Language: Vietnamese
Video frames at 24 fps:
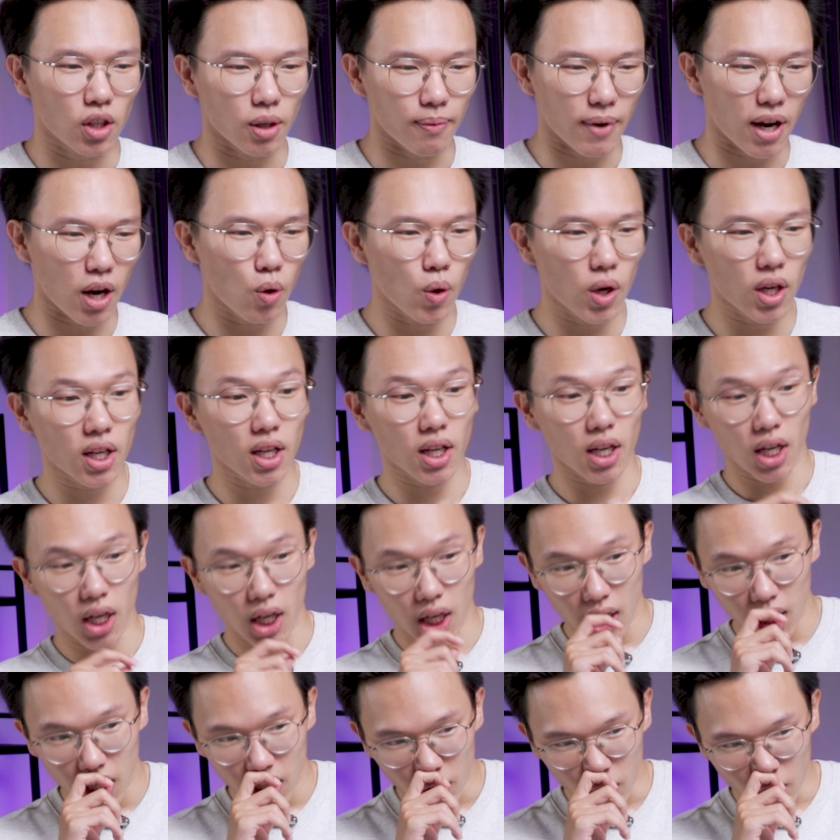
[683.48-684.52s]
thoải mái luôn
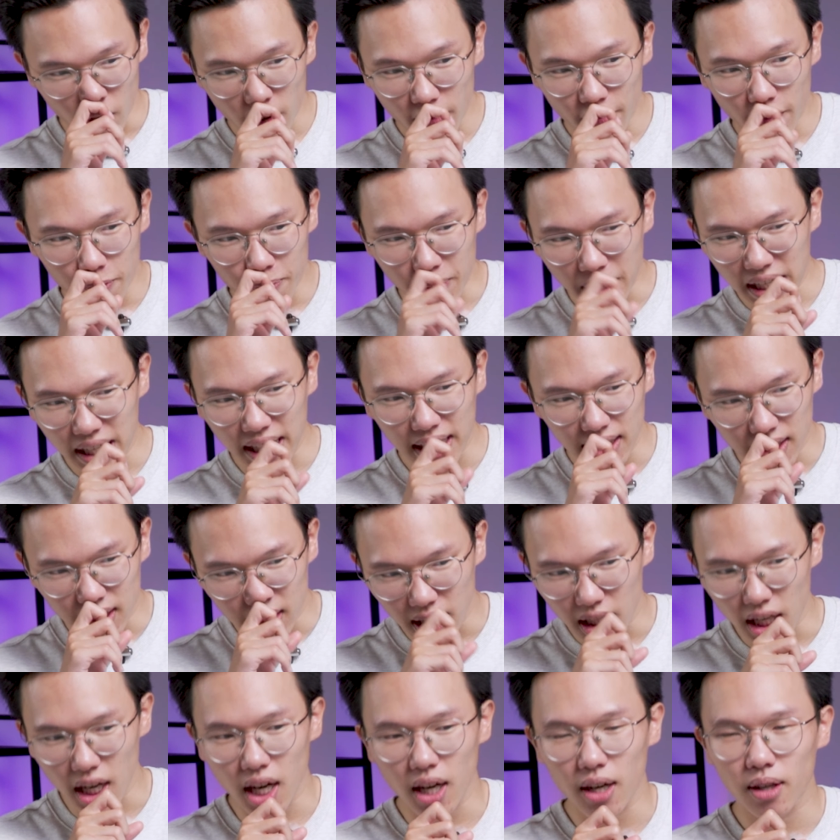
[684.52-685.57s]
Nói về phần màn hình
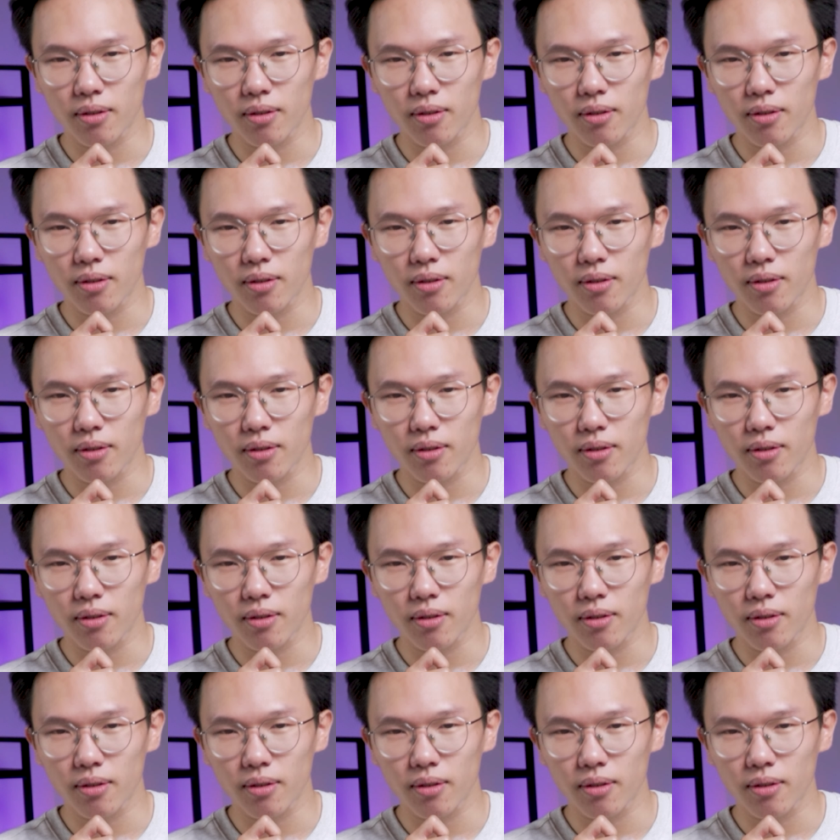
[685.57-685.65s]
thì uh,